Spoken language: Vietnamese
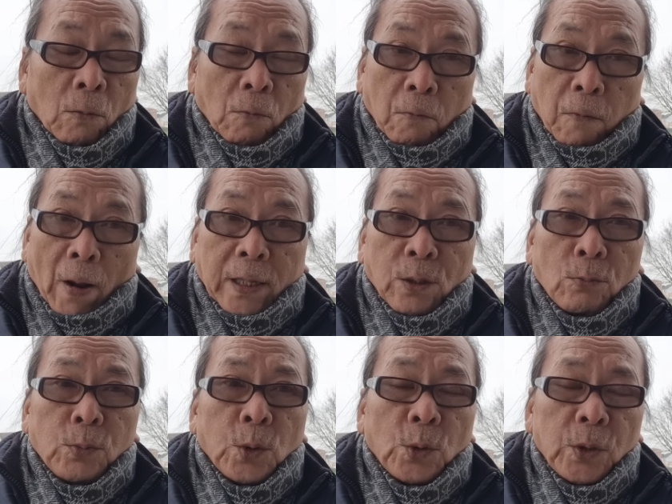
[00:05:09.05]
và
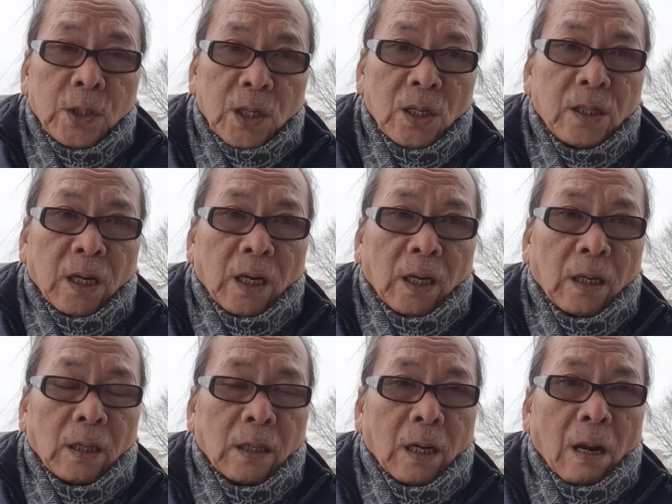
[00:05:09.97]
chúng tôi kiên trì
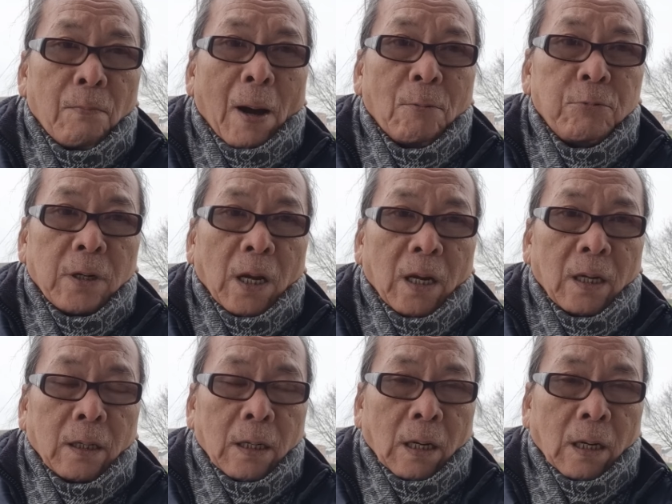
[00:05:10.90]
để bảo vệ